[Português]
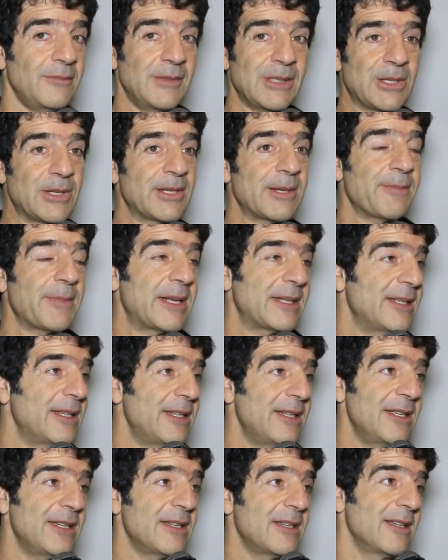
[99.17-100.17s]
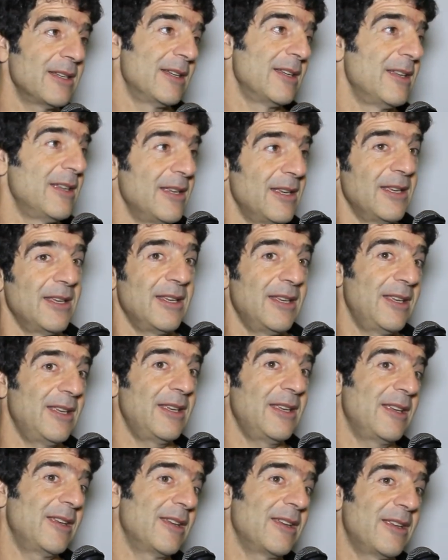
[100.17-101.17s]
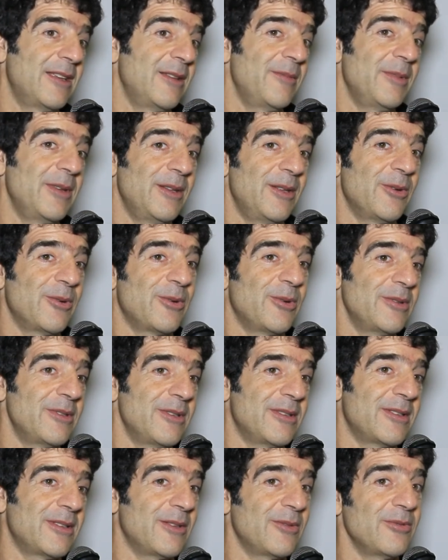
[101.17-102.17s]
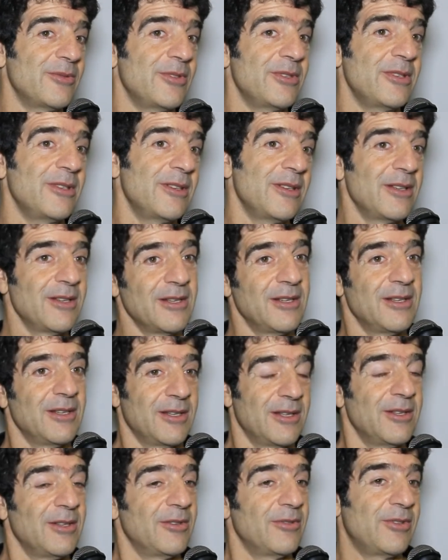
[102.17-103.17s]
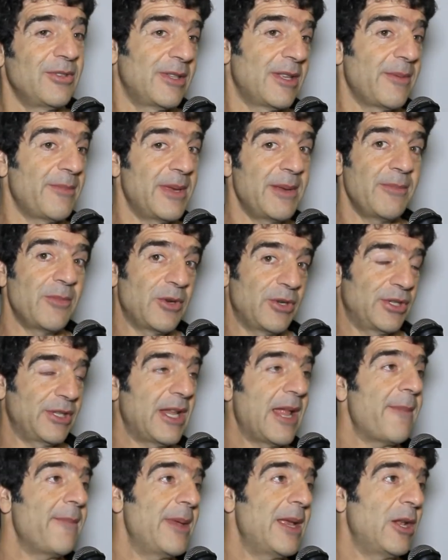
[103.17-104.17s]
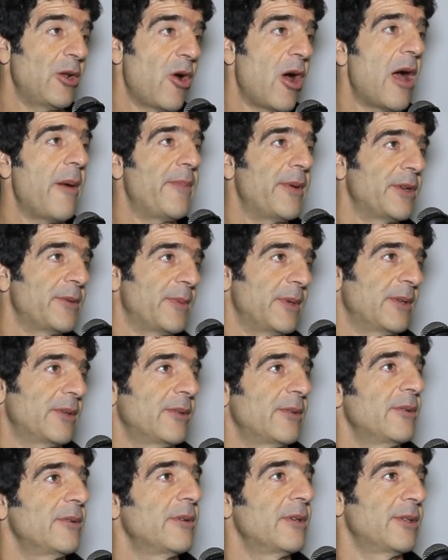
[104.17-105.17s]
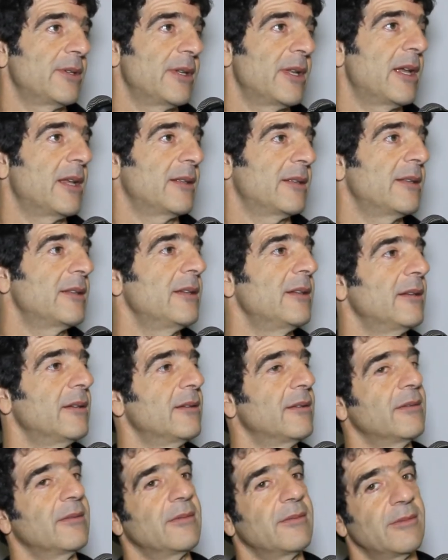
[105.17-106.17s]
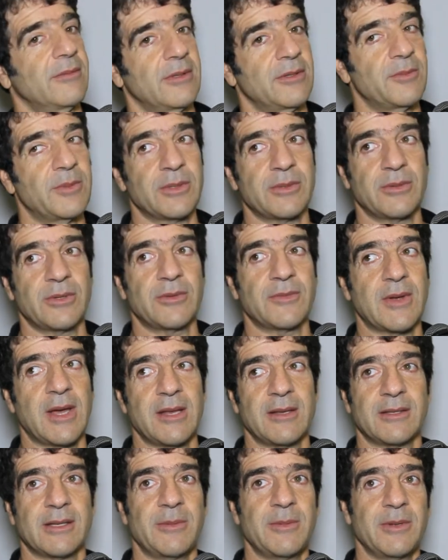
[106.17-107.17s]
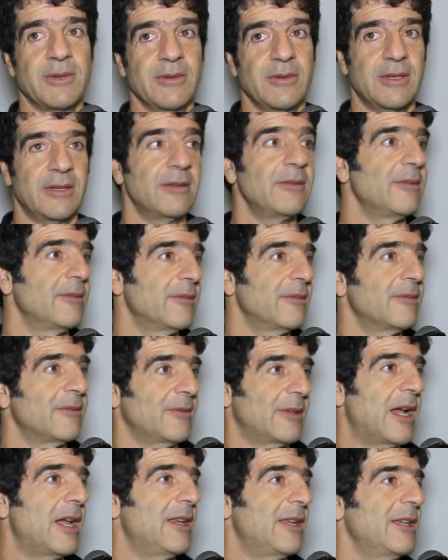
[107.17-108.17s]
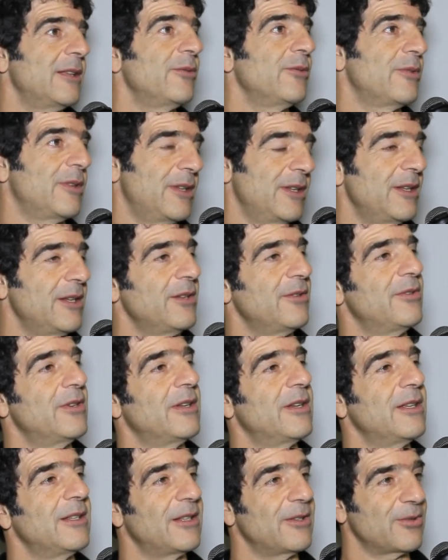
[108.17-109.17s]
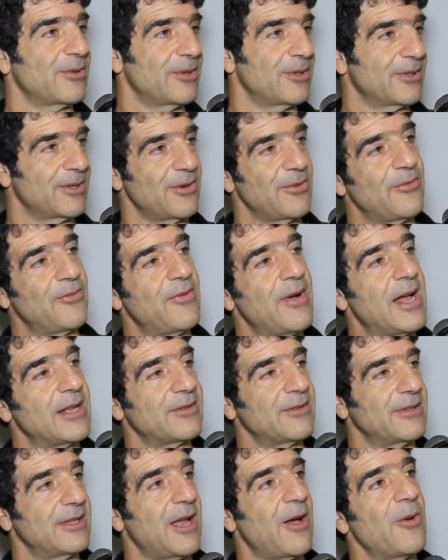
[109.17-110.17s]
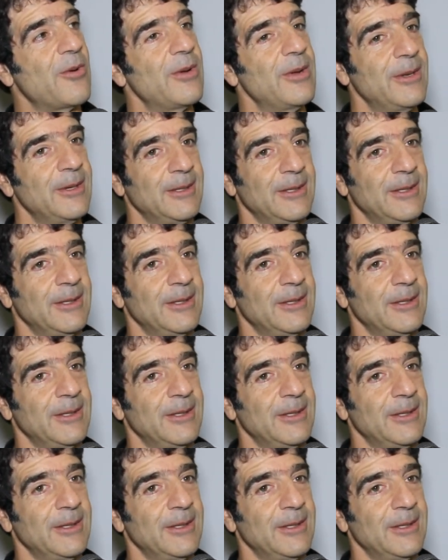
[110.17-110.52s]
na nossa parceria e que me deu condição de, de também mostrar melhor para as pessoas, né? Assim, as pessoas ficarem sabendo que além do Kid, além das coisas que eu faço e tal,